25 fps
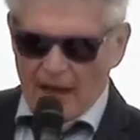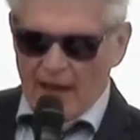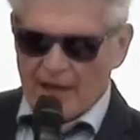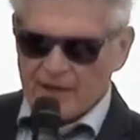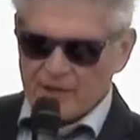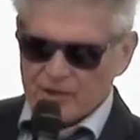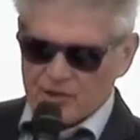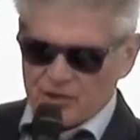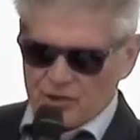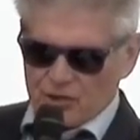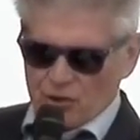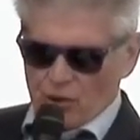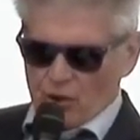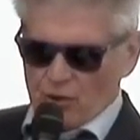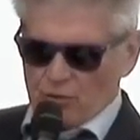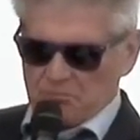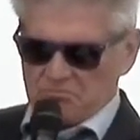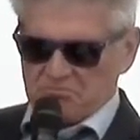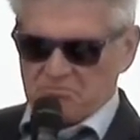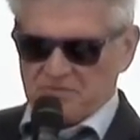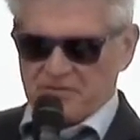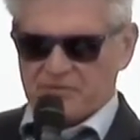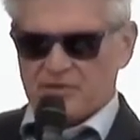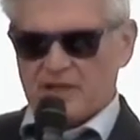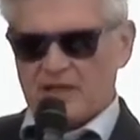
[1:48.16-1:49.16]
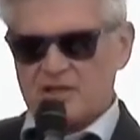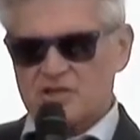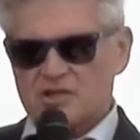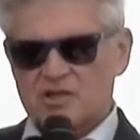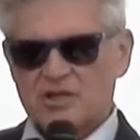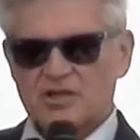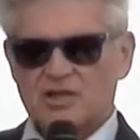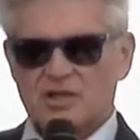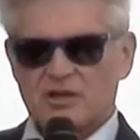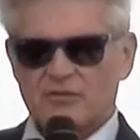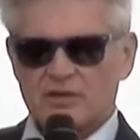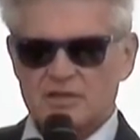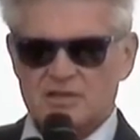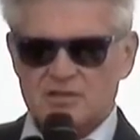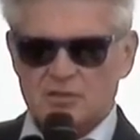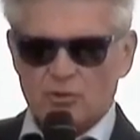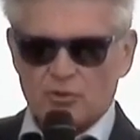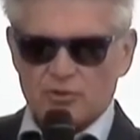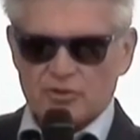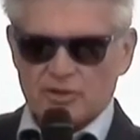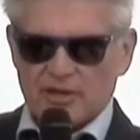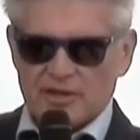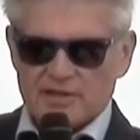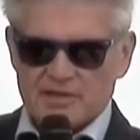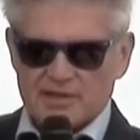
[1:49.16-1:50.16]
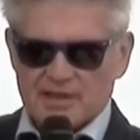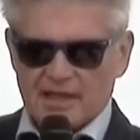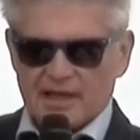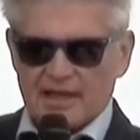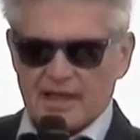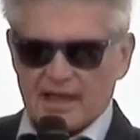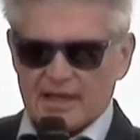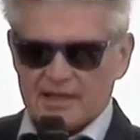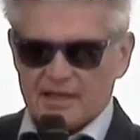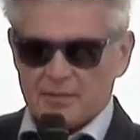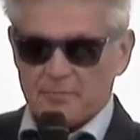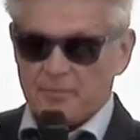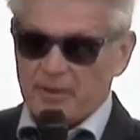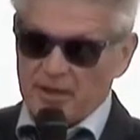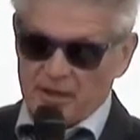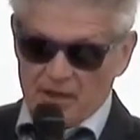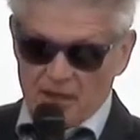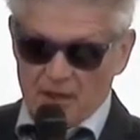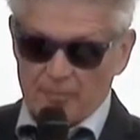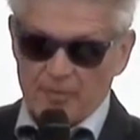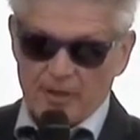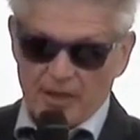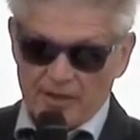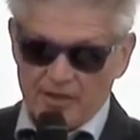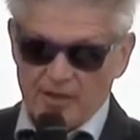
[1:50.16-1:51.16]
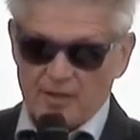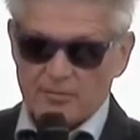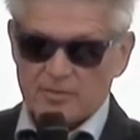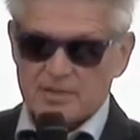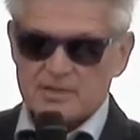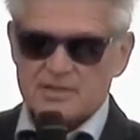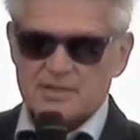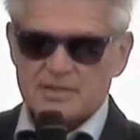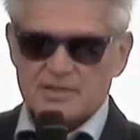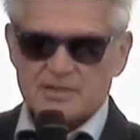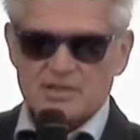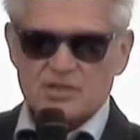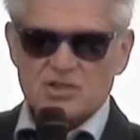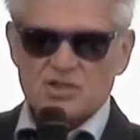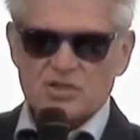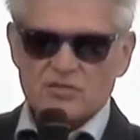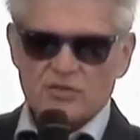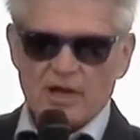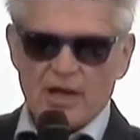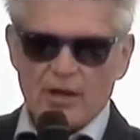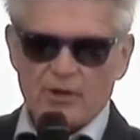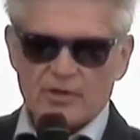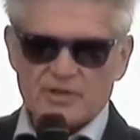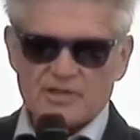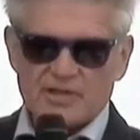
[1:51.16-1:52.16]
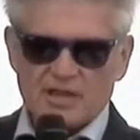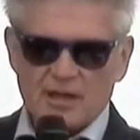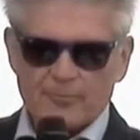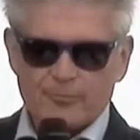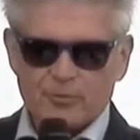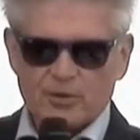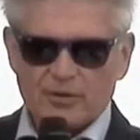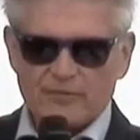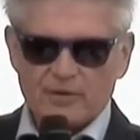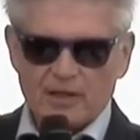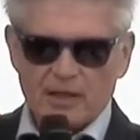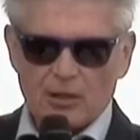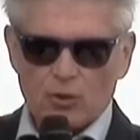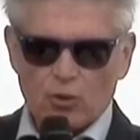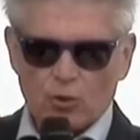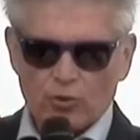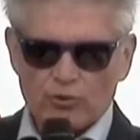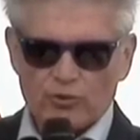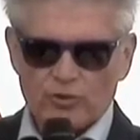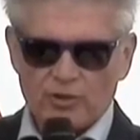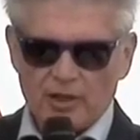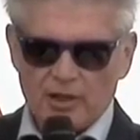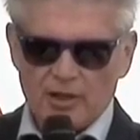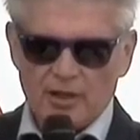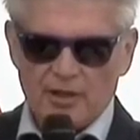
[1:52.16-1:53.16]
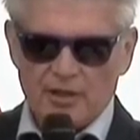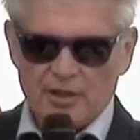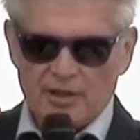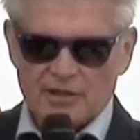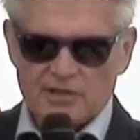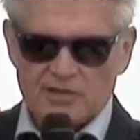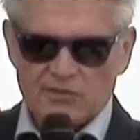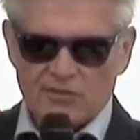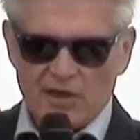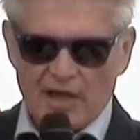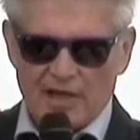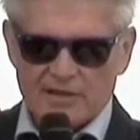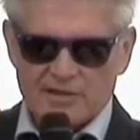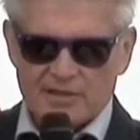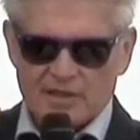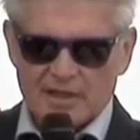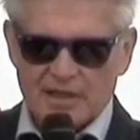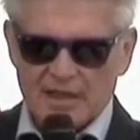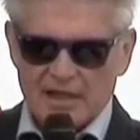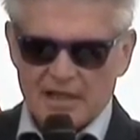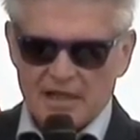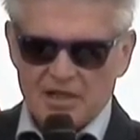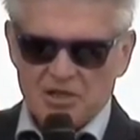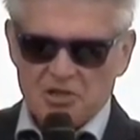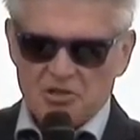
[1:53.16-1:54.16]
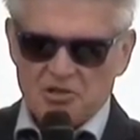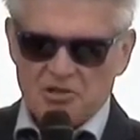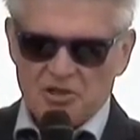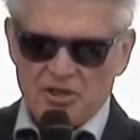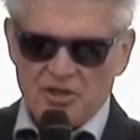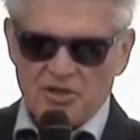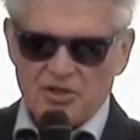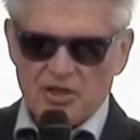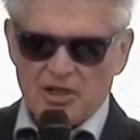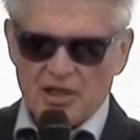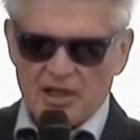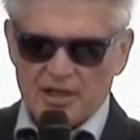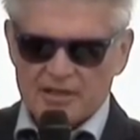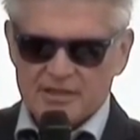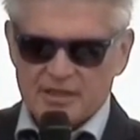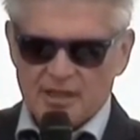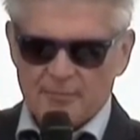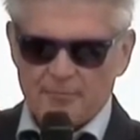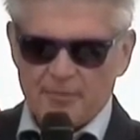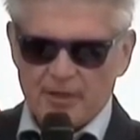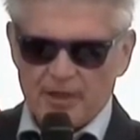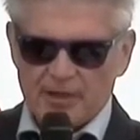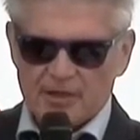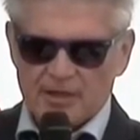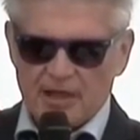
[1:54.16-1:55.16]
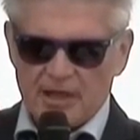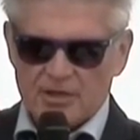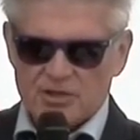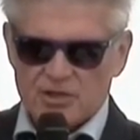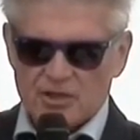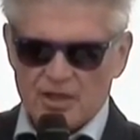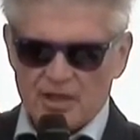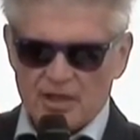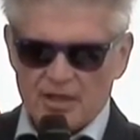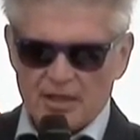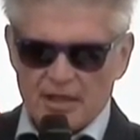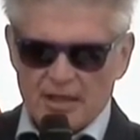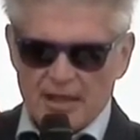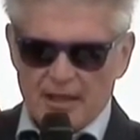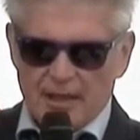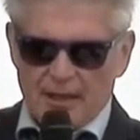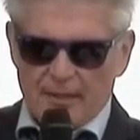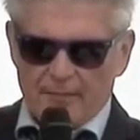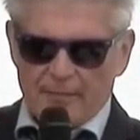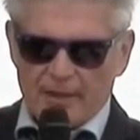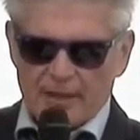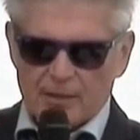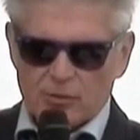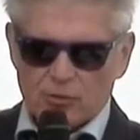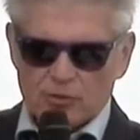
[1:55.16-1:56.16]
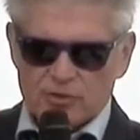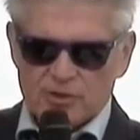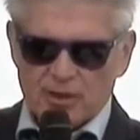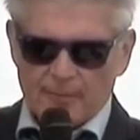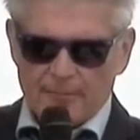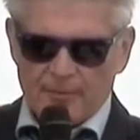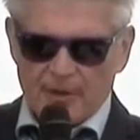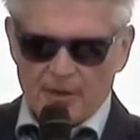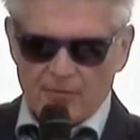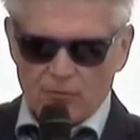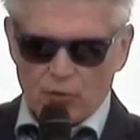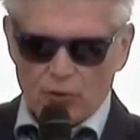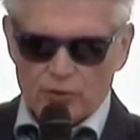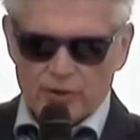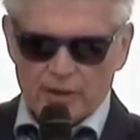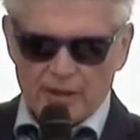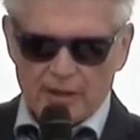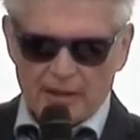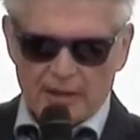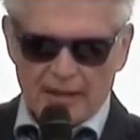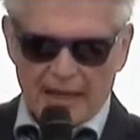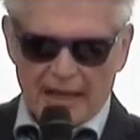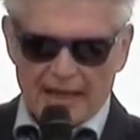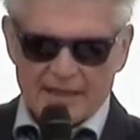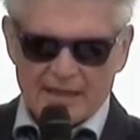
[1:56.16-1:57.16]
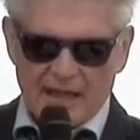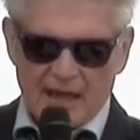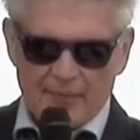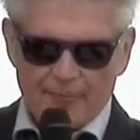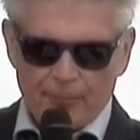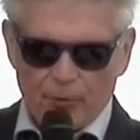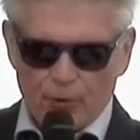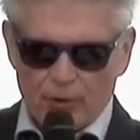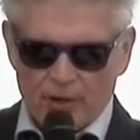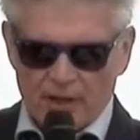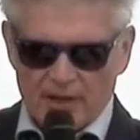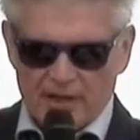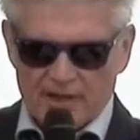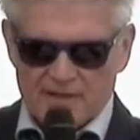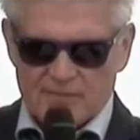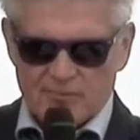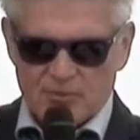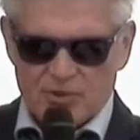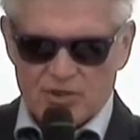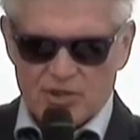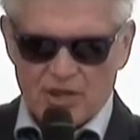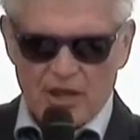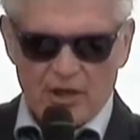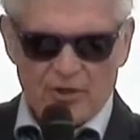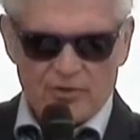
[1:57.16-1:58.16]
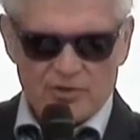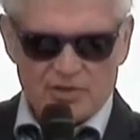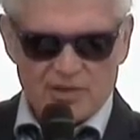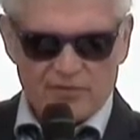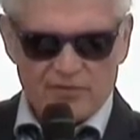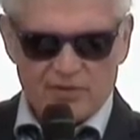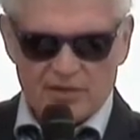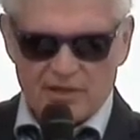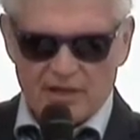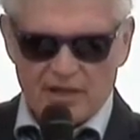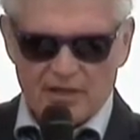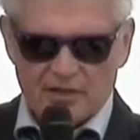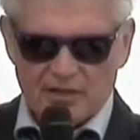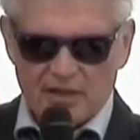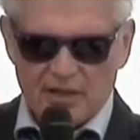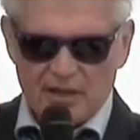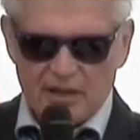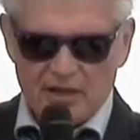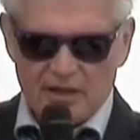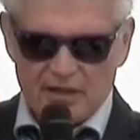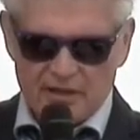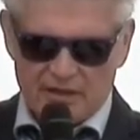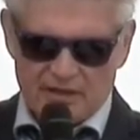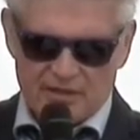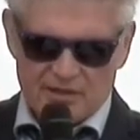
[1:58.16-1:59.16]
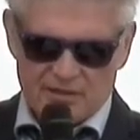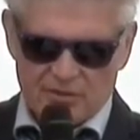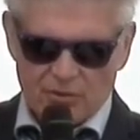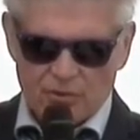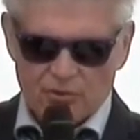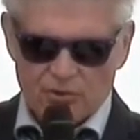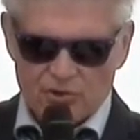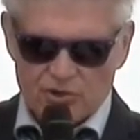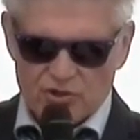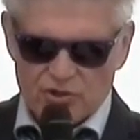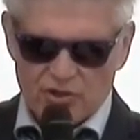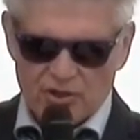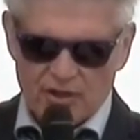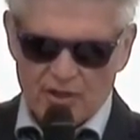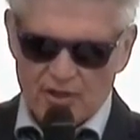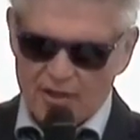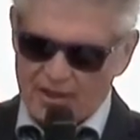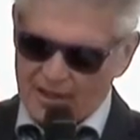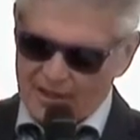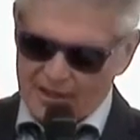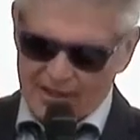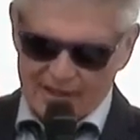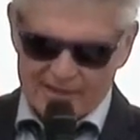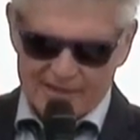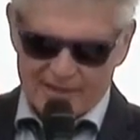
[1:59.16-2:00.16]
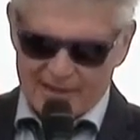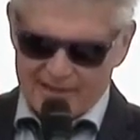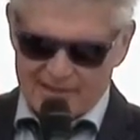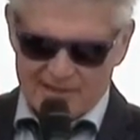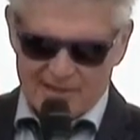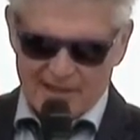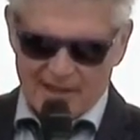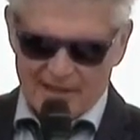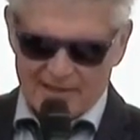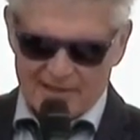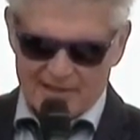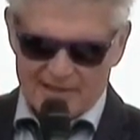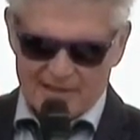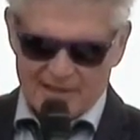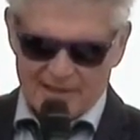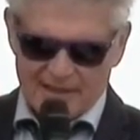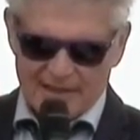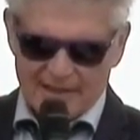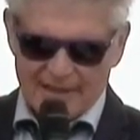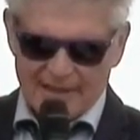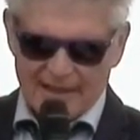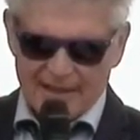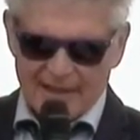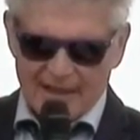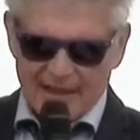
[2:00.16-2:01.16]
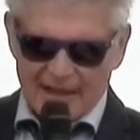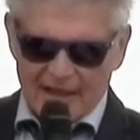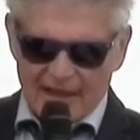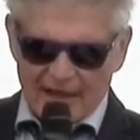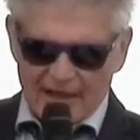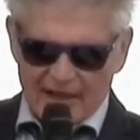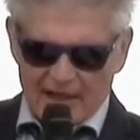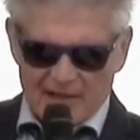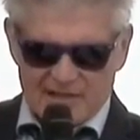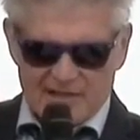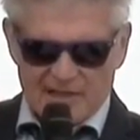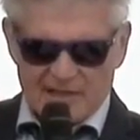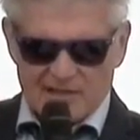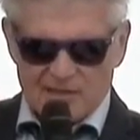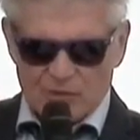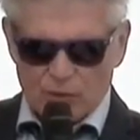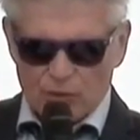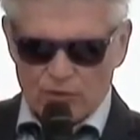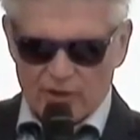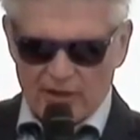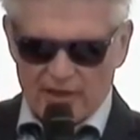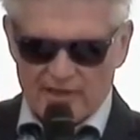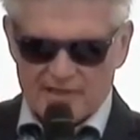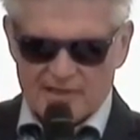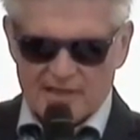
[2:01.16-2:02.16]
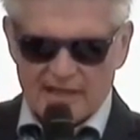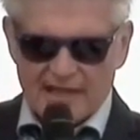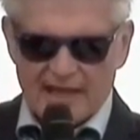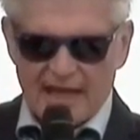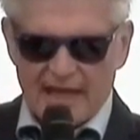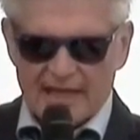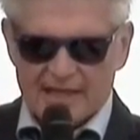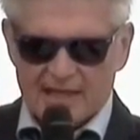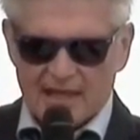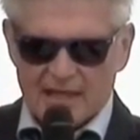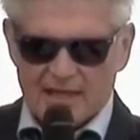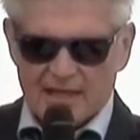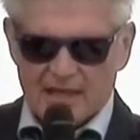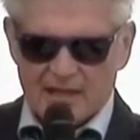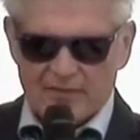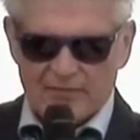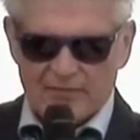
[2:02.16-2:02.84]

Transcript: А еще в наши инновационные эстакады при необходимости зашиваются оптоволоконные линии связи, линии электропередач, продуктопроводы, а на опорах размещаются ветряные и солнечные электростанции. Рельсострунная эстакада